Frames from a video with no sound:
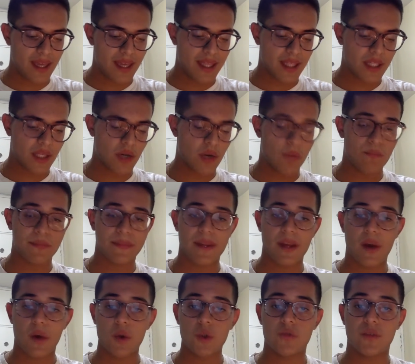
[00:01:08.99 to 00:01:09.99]
Então,
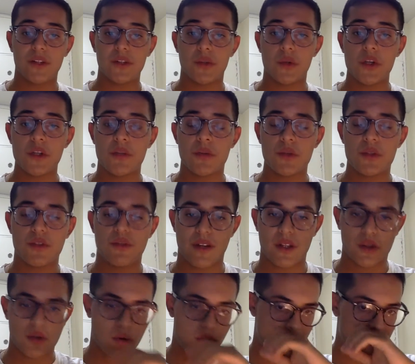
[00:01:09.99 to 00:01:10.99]
os fatores
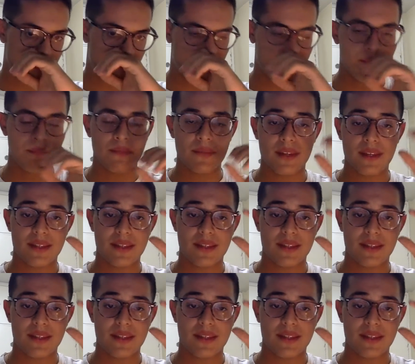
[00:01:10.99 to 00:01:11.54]
motivadores,